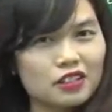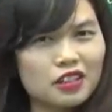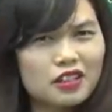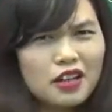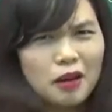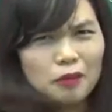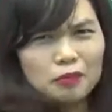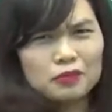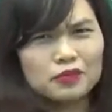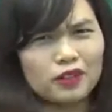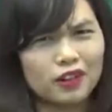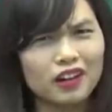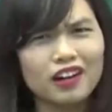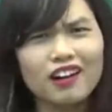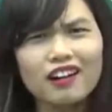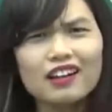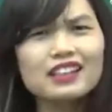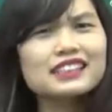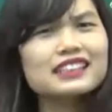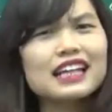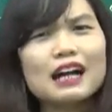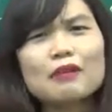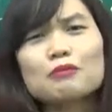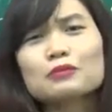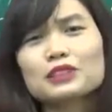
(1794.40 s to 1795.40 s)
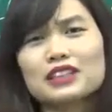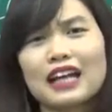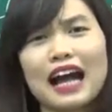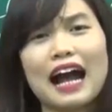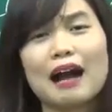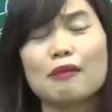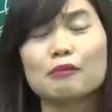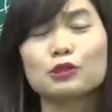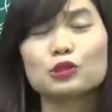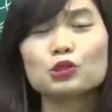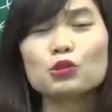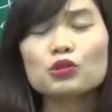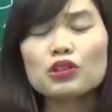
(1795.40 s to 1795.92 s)
Đấy, đọc nó hơi sang một chữ
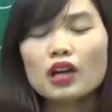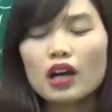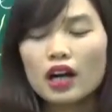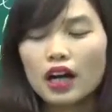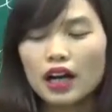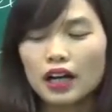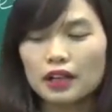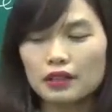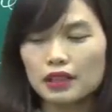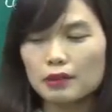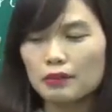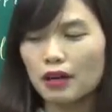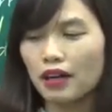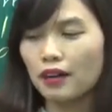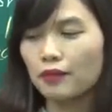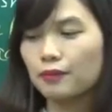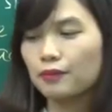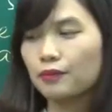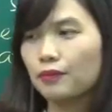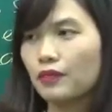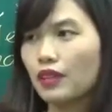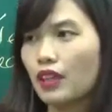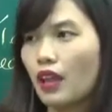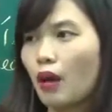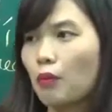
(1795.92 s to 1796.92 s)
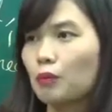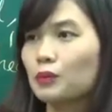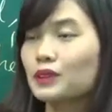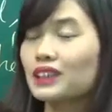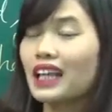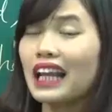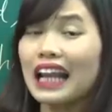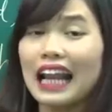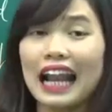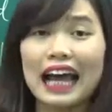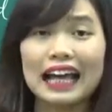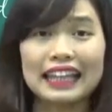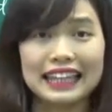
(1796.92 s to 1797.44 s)
A một chút, nhưng mà đọc
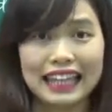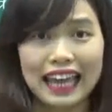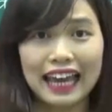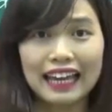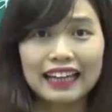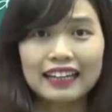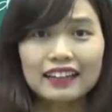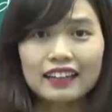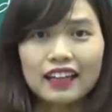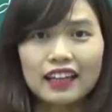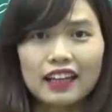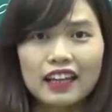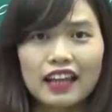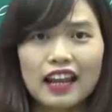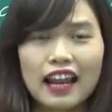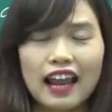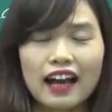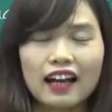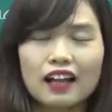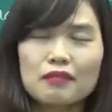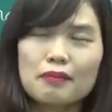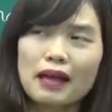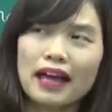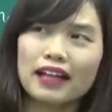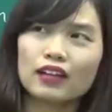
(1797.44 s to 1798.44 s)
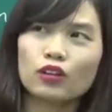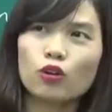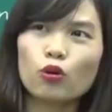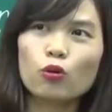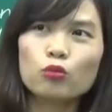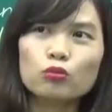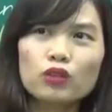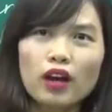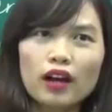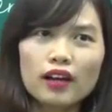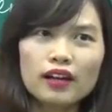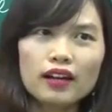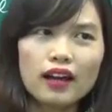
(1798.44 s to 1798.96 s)
rất là nhanh, thế nên là các bạn
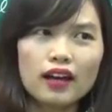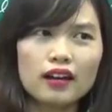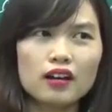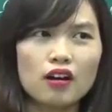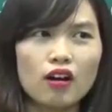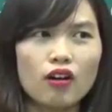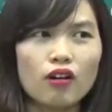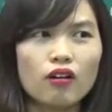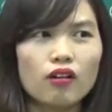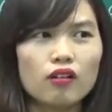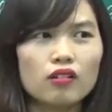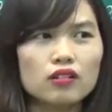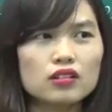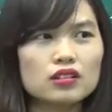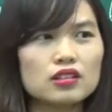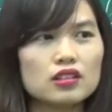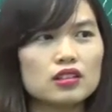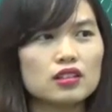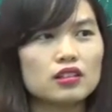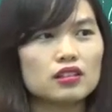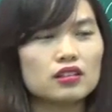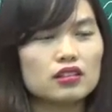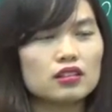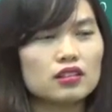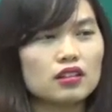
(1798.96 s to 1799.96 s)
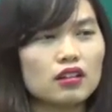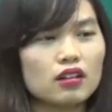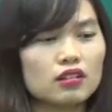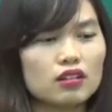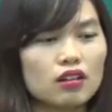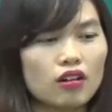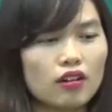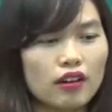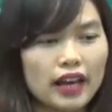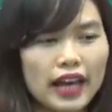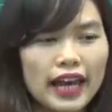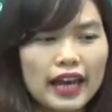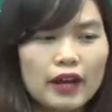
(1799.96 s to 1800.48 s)
cũng thấy là nó
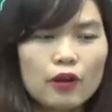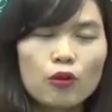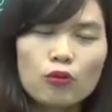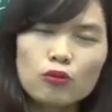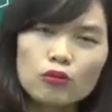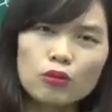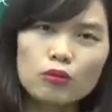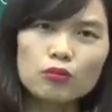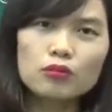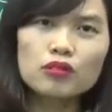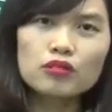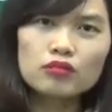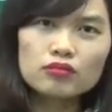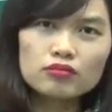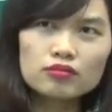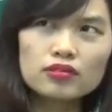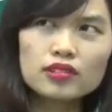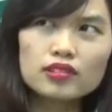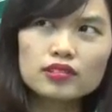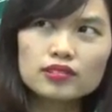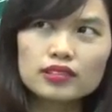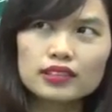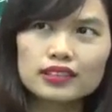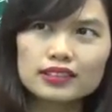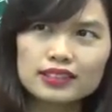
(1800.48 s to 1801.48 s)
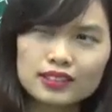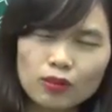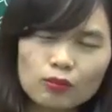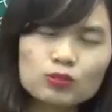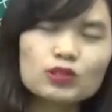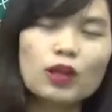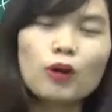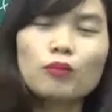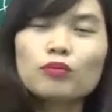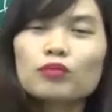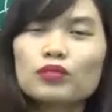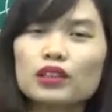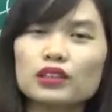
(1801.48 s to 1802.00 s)
nó nó nghe cũng cũng
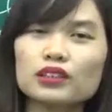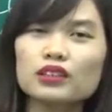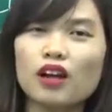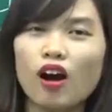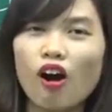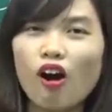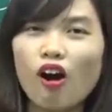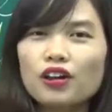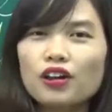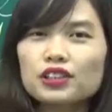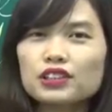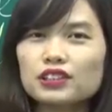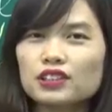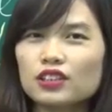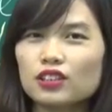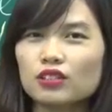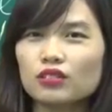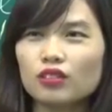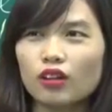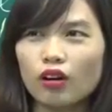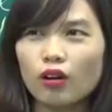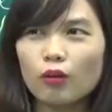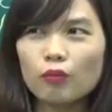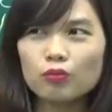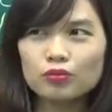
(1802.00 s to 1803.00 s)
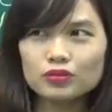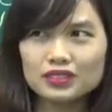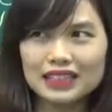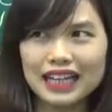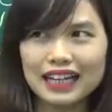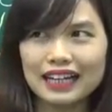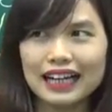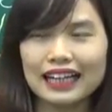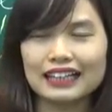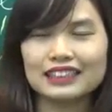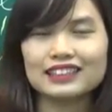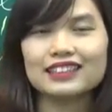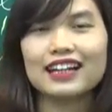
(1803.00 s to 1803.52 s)
giống giống O, chứ nó không
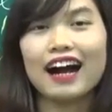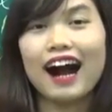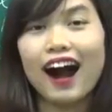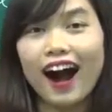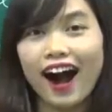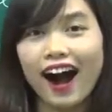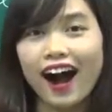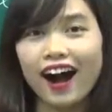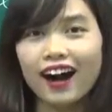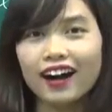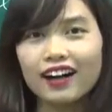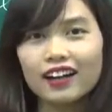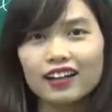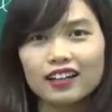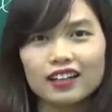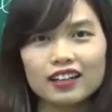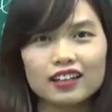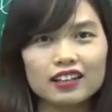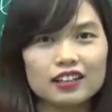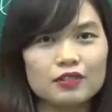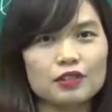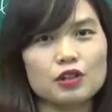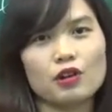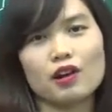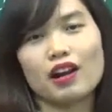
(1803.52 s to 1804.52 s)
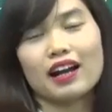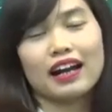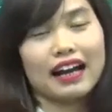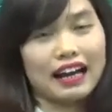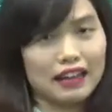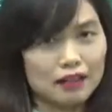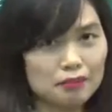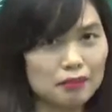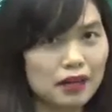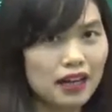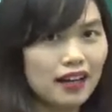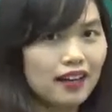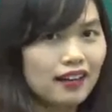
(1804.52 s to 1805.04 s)
sang hẳn chữ O, tại vì nó là
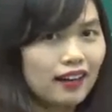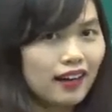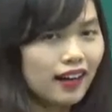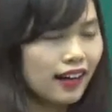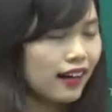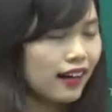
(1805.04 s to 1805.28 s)
ngắn mà.